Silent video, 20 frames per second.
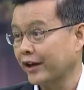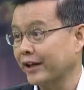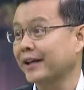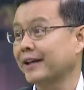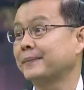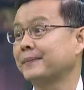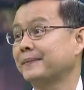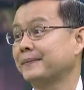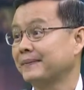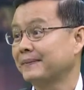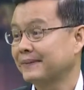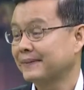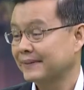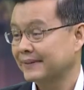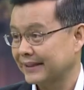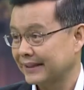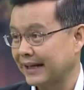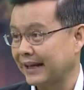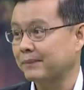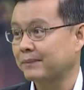นอนครับ
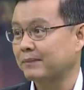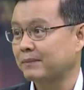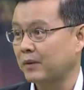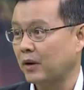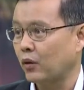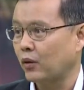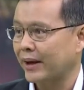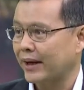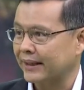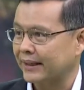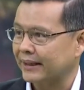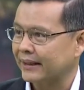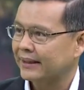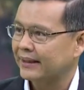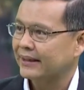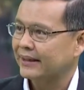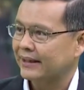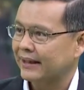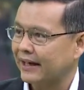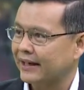เพราะว่า
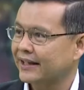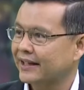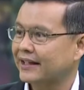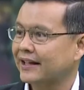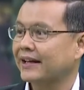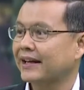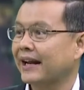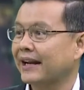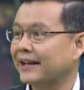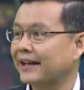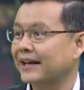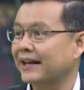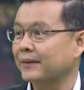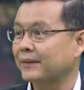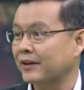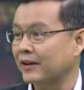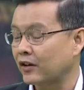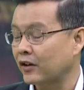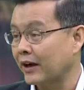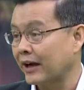ทั้งนี้ทั้งนั้นนะครับ
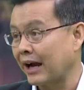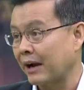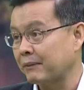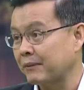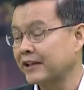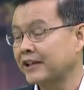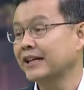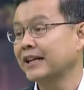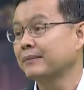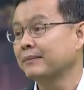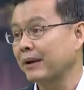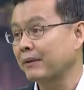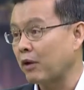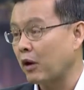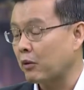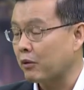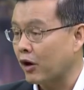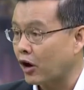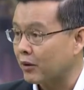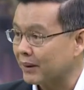เราต้องขับเคลื่อนไปพ
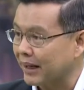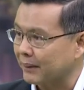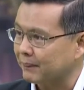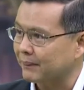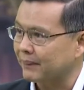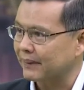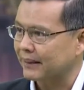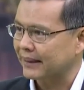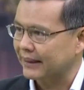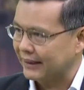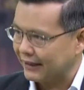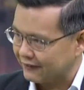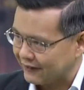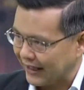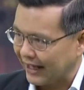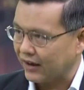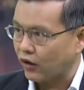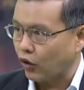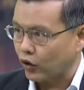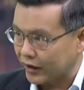ร้อมๆกับกระแส
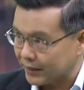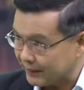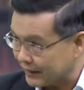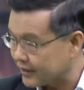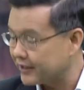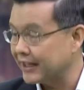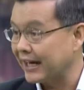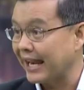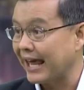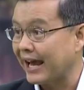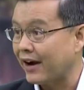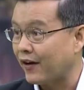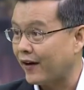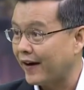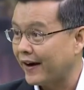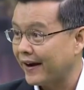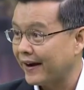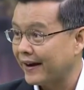โลกที่มันเคลื่อนแล้ว